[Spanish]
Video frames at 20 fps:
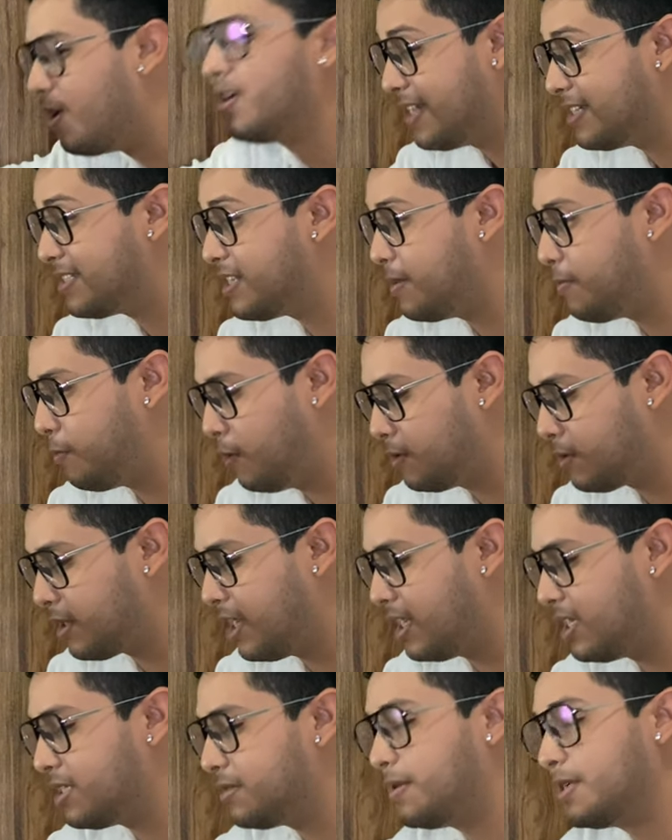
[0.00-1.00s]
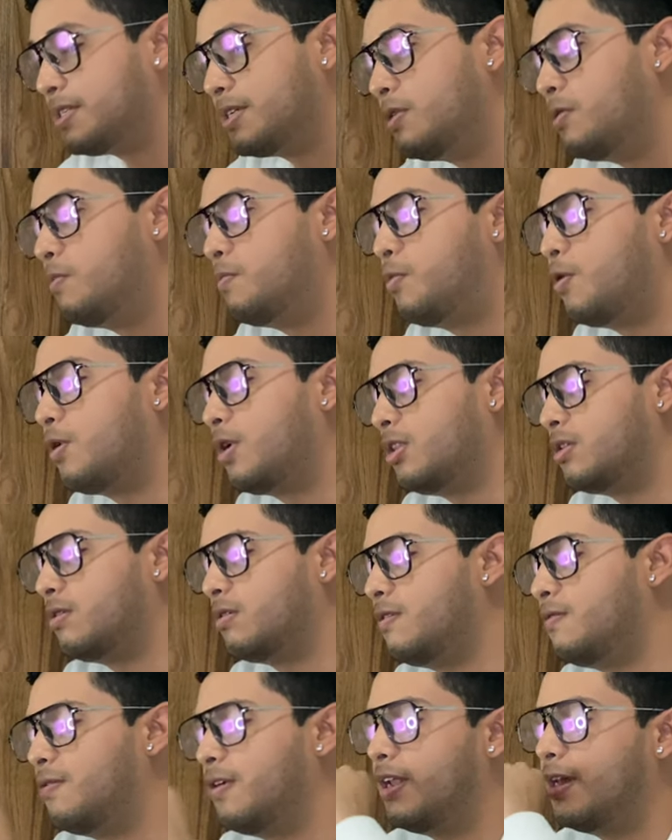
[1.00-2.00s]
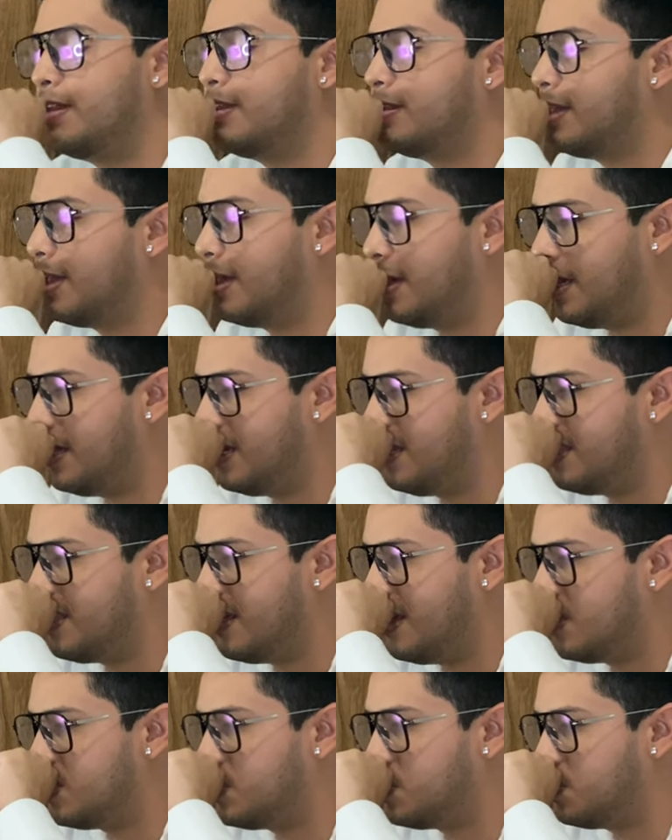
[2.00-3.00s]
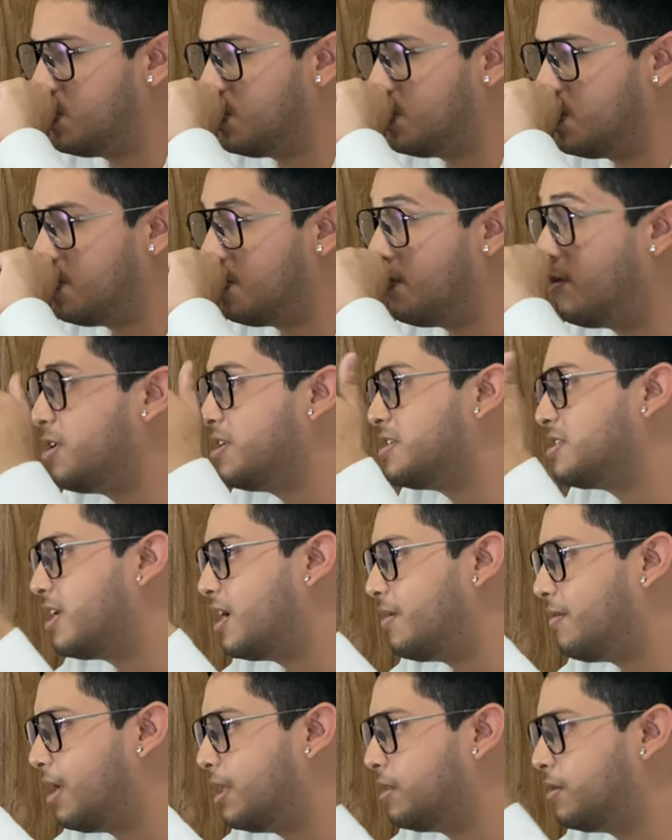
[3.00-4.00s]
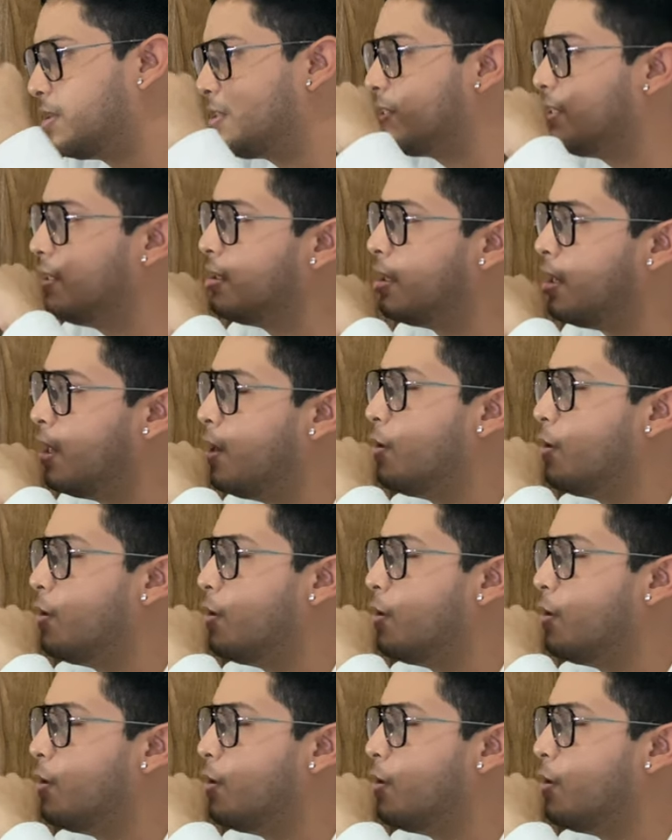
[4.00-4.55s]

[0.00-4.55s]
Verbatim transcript: Este podcast va a ser un poquito diferente y de hecho voy a estar hablando así.